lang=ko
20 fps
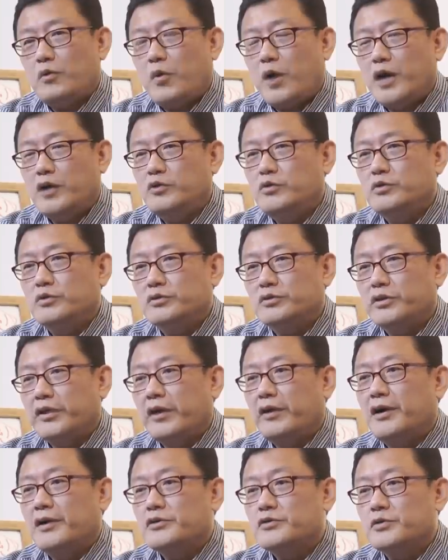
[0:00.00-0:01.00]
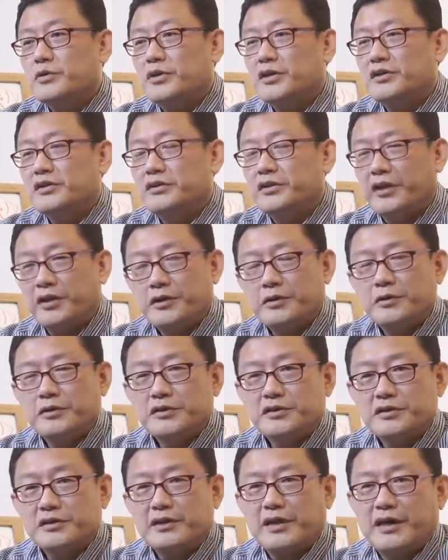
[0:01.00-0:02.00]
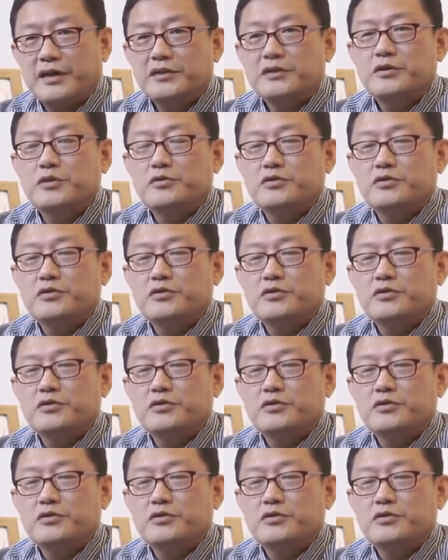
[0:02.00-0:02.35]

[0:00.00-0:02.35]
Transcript: 환웅 대왕조께서 내려오셔서 가르쳐